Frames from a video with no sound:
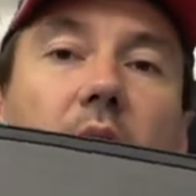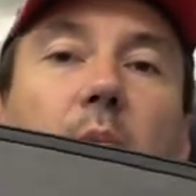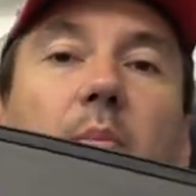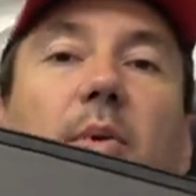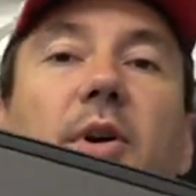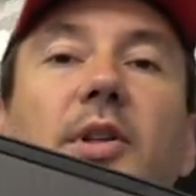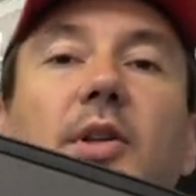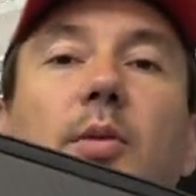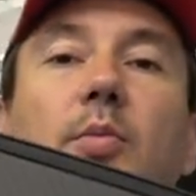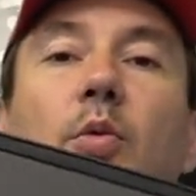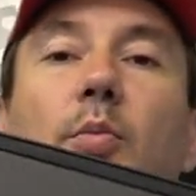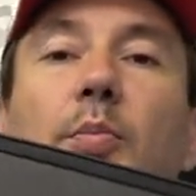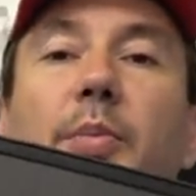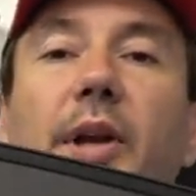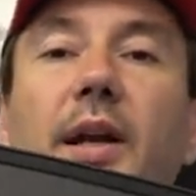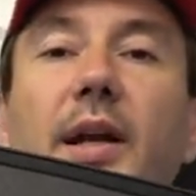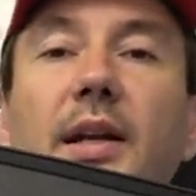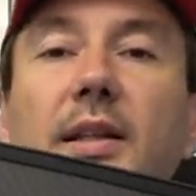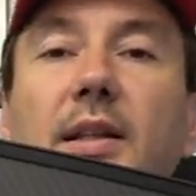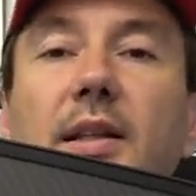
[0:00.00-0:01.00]
поэтому
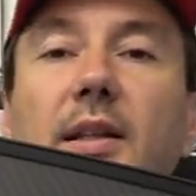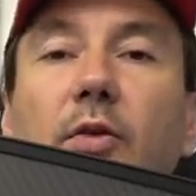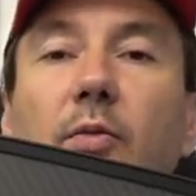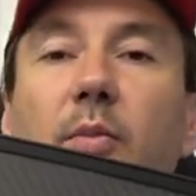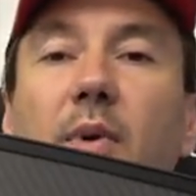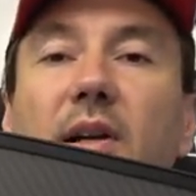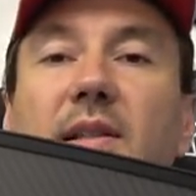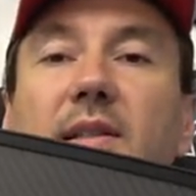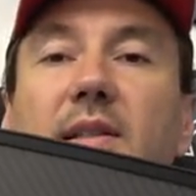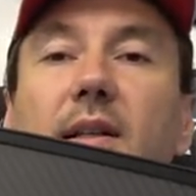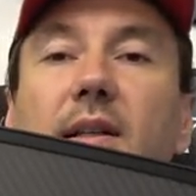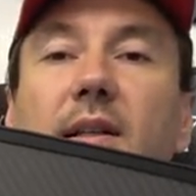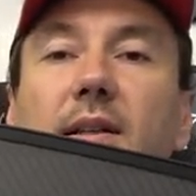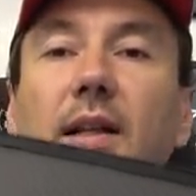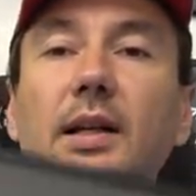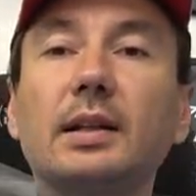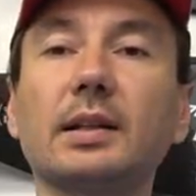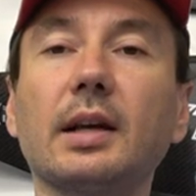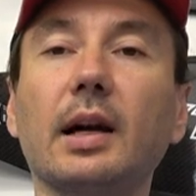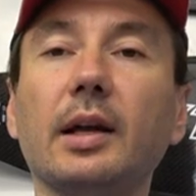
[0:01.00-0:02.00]
приходите в магазин
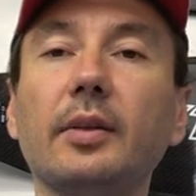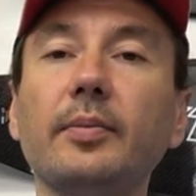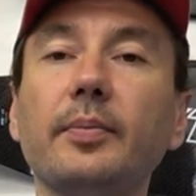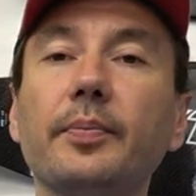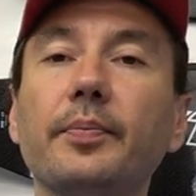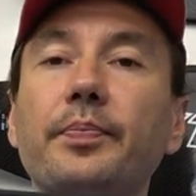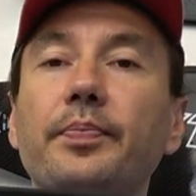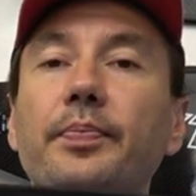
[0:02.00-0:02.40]
Катранган,